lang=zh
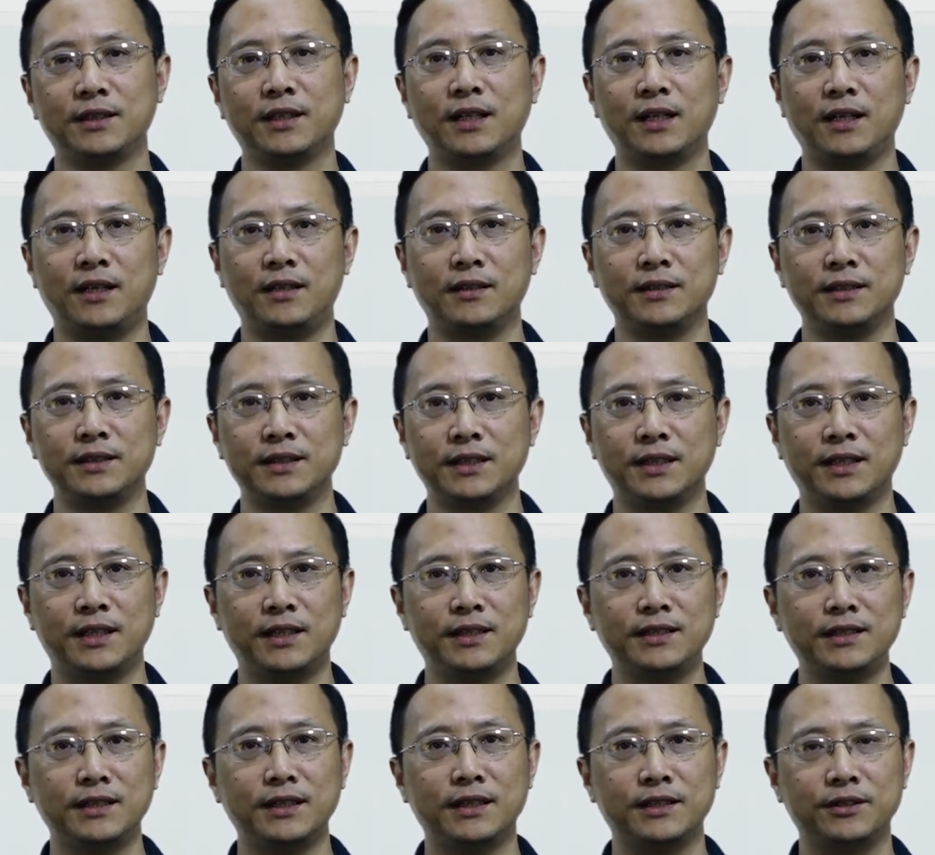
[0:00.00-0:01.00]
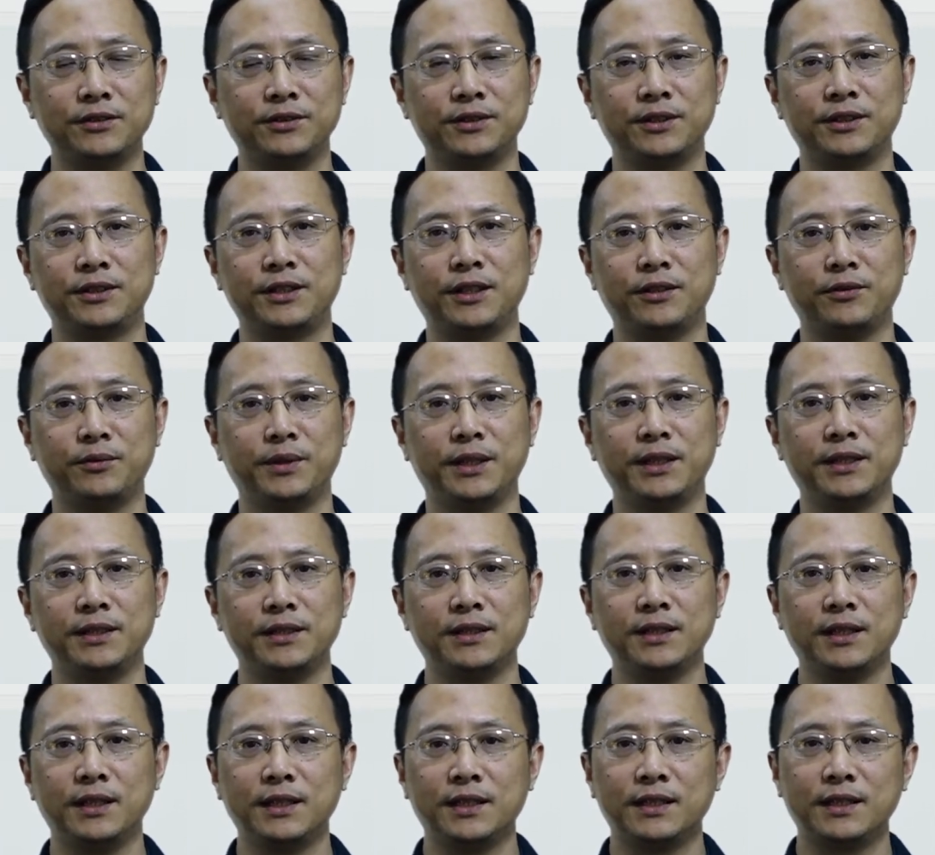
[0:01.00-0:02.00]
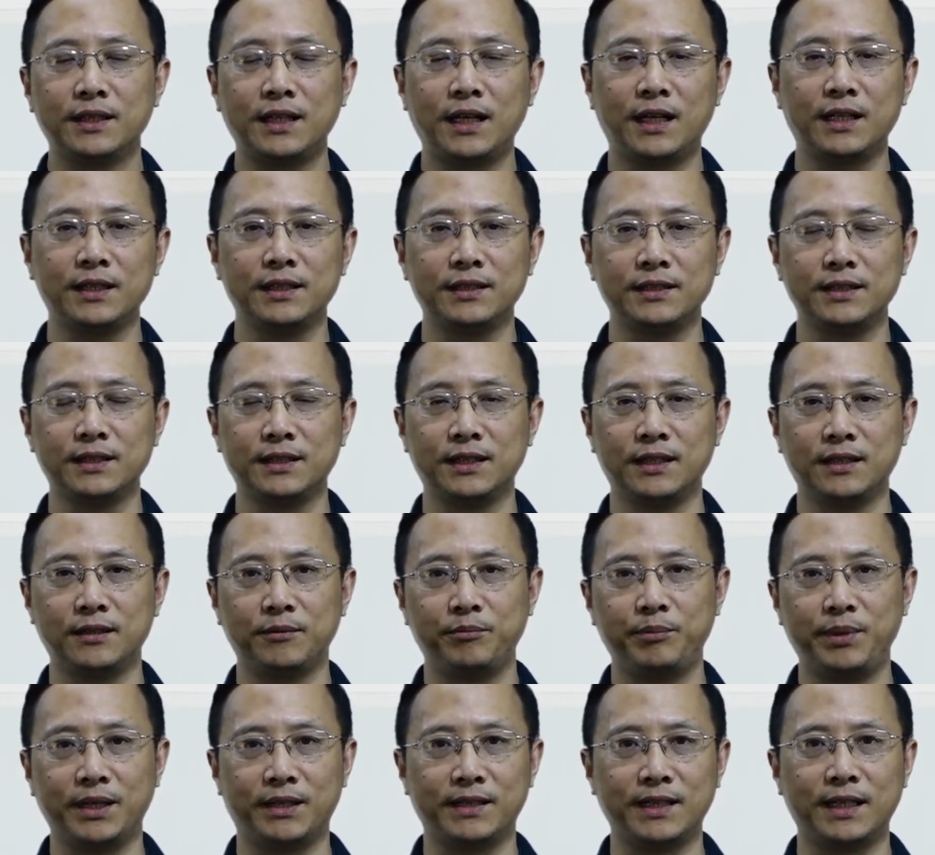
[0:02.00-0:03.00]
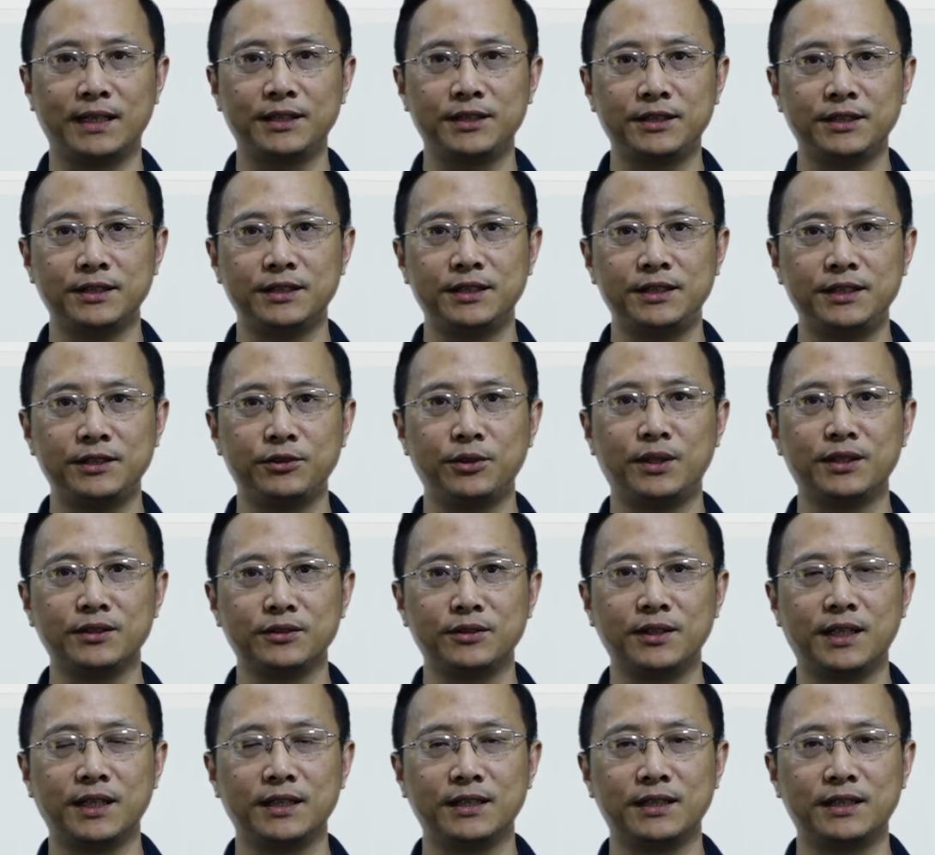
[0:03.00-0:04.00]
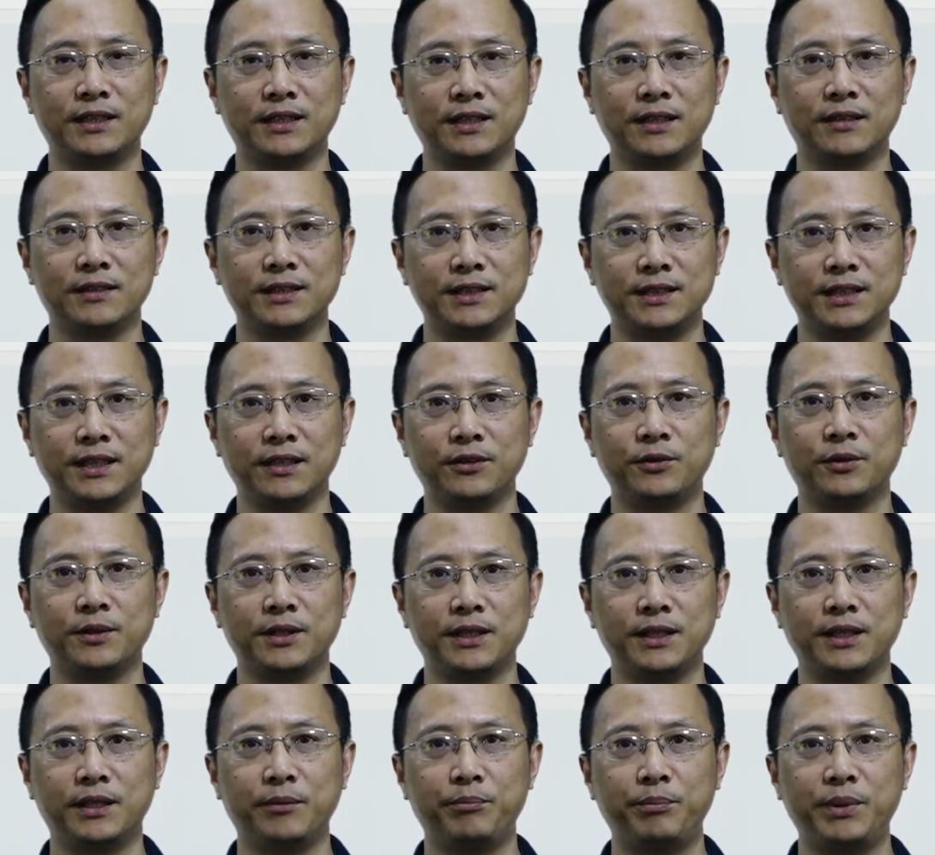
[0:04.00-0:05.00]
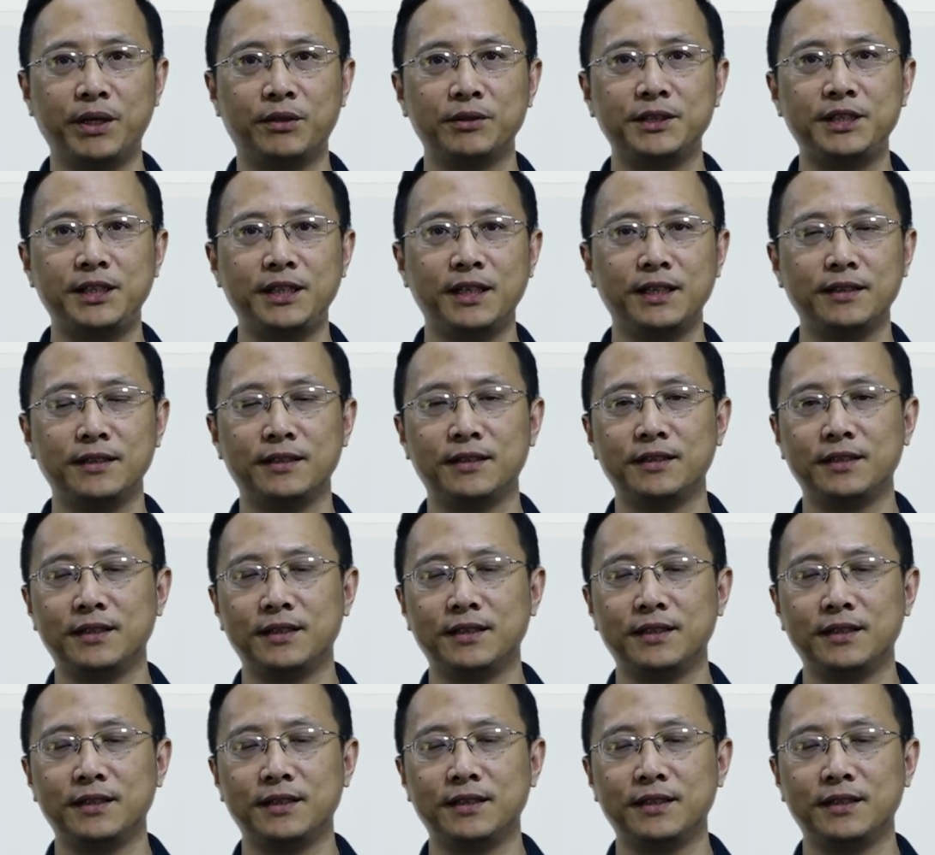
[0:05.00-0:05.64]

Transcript: 啊，这个 n 呢就是成为它的这个表达式计算出来得到结果的一个标签，